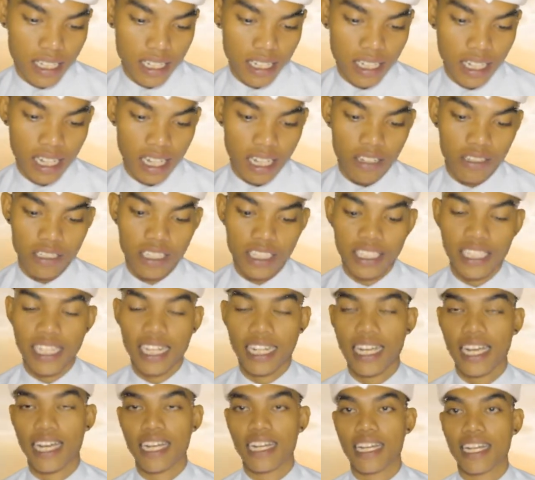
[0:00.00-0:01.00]
kalau di
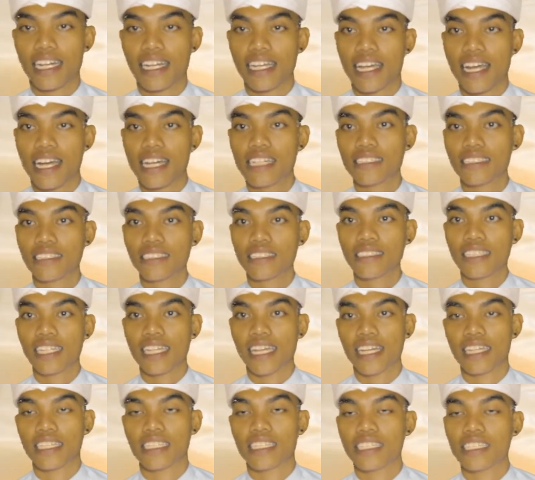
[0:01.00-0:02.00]
daerah kalian,
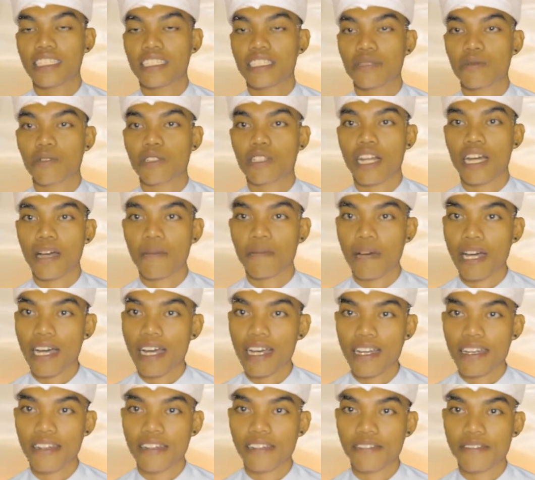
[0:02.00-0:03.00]
lea ini disebut
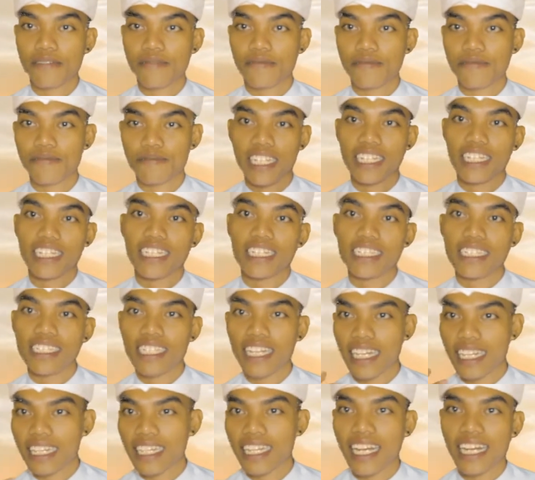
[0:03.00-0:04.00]
apa? In
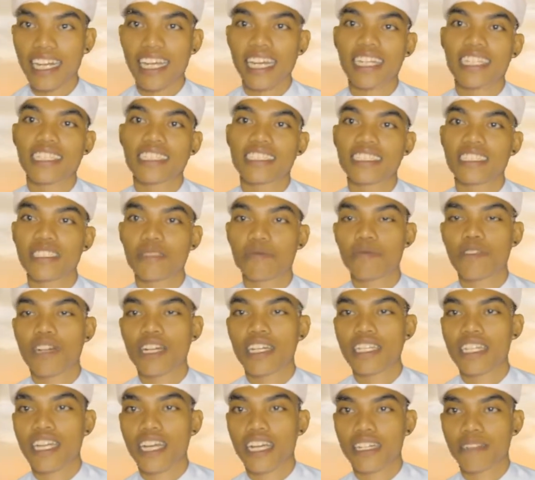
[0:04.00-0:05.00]
dari kalian
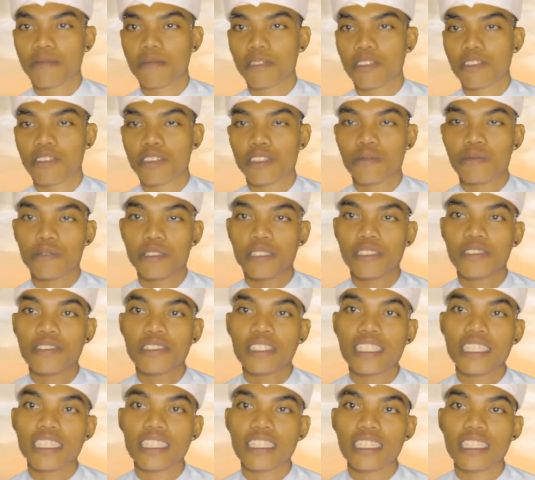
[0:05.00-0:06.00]
semua yang menonton video
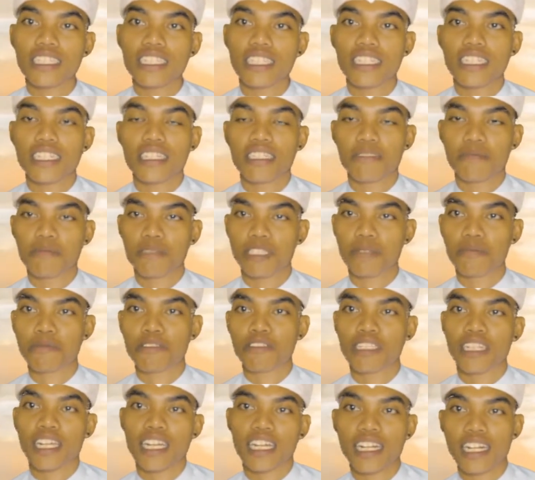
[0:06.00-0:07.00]
ini
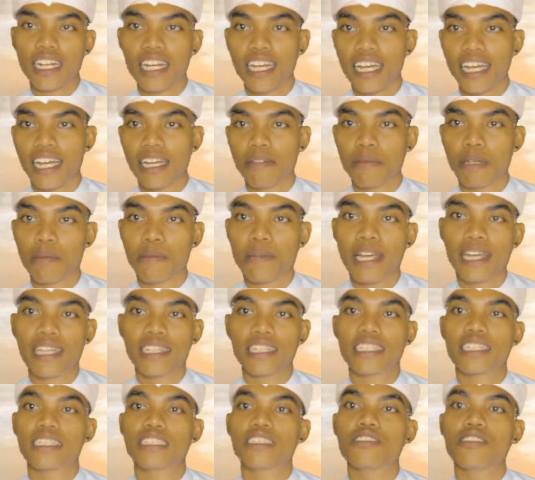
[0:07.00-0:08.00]
menyebutkan layang BBA
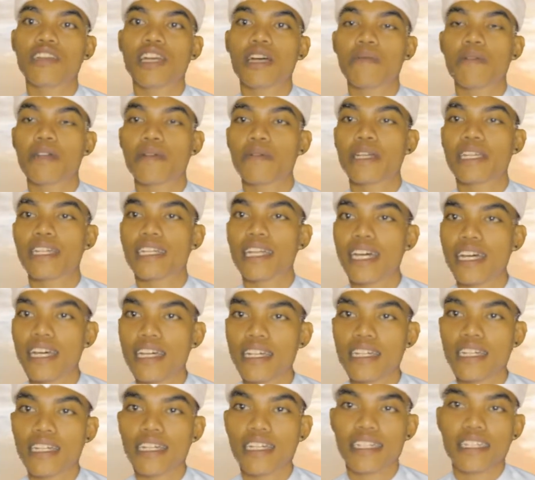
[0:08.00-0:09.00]
ini juga
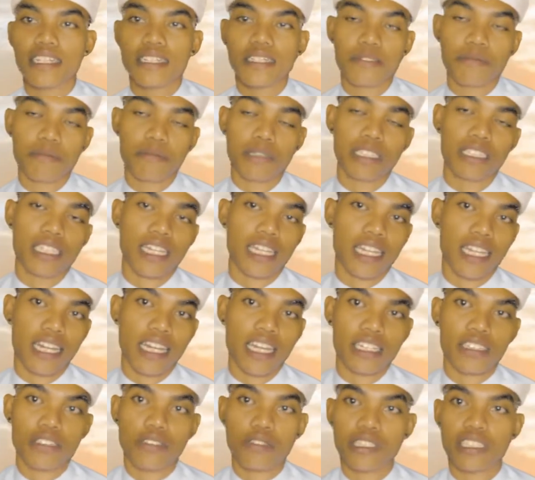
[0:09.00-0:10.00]
berbeda, bisa
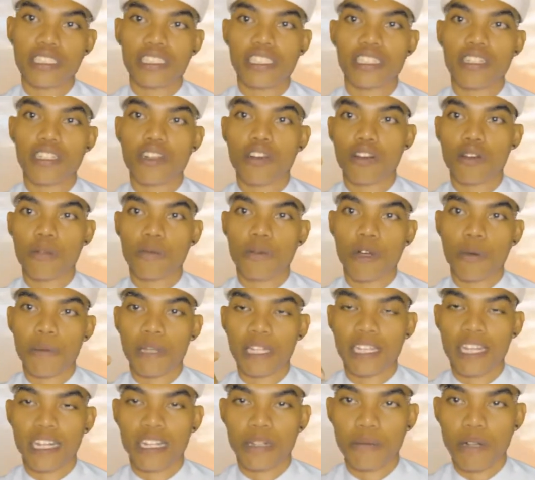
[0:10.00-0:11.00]
kalian tulis di kolom
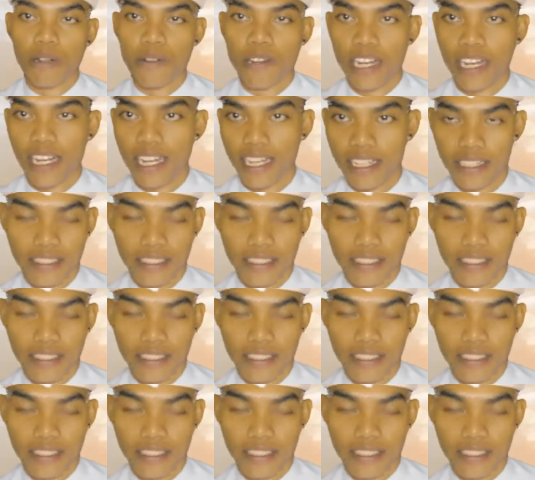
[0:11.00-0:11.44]
komentar di bawah.